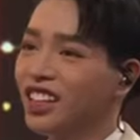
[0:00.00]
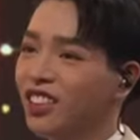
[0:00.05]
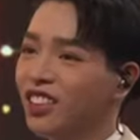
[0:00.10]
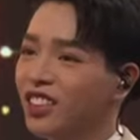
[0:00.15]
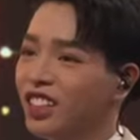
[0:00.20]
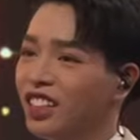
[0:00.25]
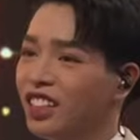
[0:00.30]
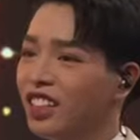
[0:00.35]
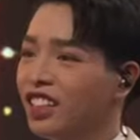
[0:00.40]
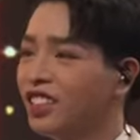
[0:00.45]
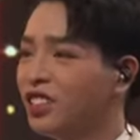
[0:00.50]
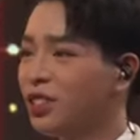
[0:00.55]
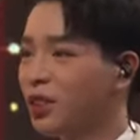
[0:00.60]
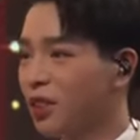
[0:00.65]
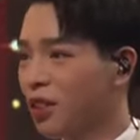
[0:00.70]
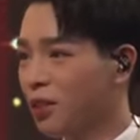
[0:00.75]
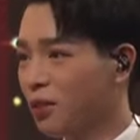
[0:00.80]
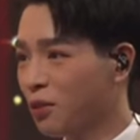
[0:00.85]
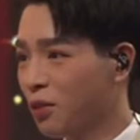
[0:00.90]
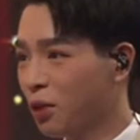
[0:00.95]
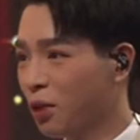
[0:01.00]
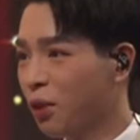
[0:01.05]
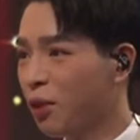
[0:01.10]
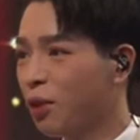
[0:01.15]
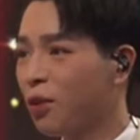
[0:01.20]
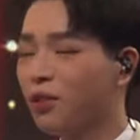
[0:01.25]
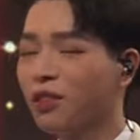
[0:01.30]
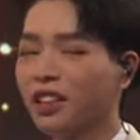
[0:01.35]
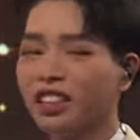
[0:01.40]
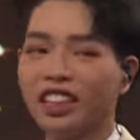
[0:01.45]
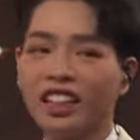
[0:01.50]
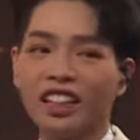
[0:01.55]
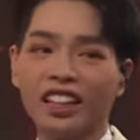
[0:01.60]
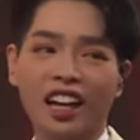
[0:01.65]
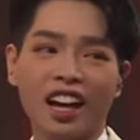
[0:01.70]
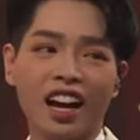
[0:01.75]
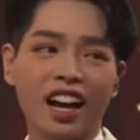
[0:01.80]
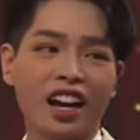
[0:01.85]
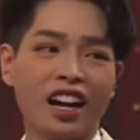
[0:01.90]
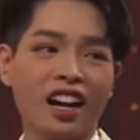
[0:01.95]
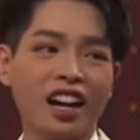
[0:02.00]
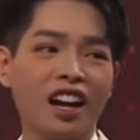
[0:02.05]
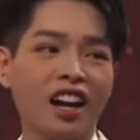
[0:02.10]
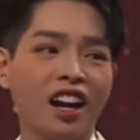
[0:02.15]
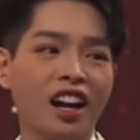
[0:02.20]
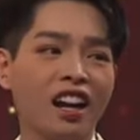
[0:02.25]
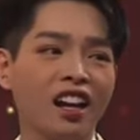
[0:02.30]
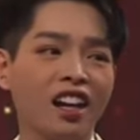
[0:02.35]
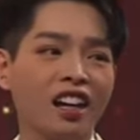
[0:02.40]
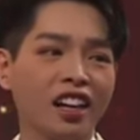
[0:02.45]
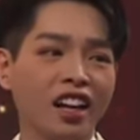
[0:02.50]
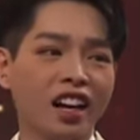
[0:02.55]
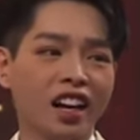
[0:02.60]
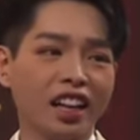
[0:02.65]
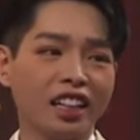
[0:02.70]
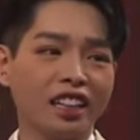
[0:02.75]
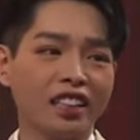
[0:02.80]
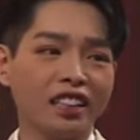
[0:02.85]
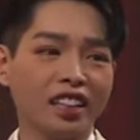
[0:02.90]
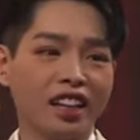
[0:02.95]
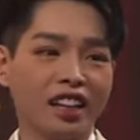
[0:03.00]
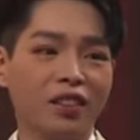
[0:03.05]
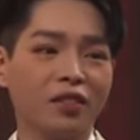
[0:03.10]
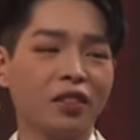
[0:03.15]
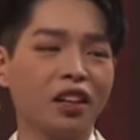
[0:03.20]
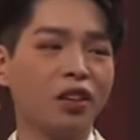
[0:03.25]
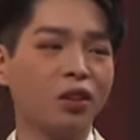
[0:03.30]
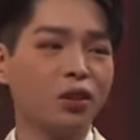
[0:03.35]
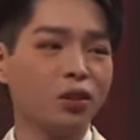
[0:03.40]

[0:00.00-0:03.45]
chào đến chú Long Vũ và tất cả các uh, anh chị em, các